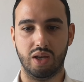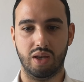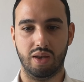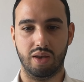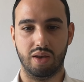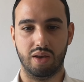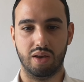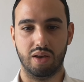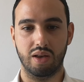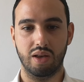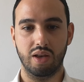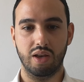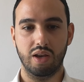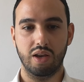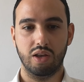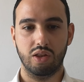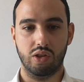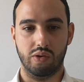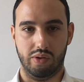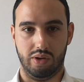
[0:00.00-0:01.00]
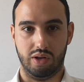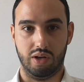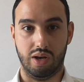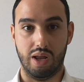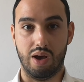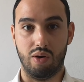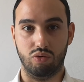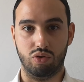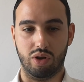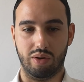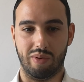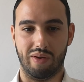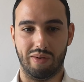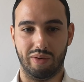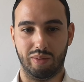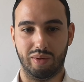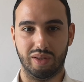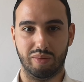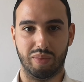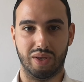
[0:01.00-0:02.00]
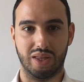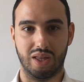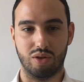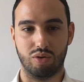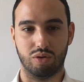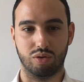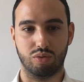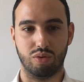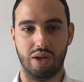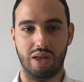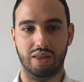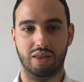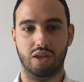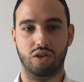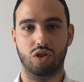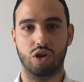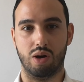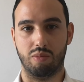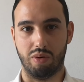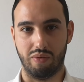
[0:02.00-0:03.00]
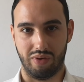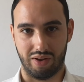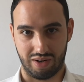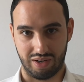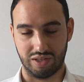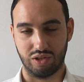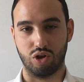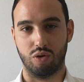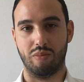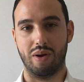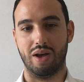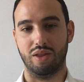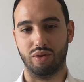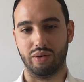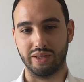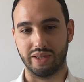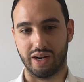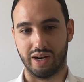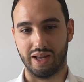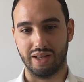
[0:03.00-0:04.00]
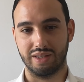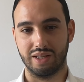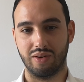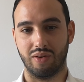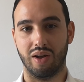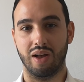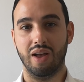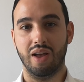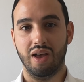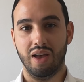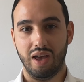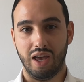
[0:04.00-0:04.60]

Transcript: Uh, dove l'audio che mi aveva mandato lo studente dopo aver riscopato questa ragazza qua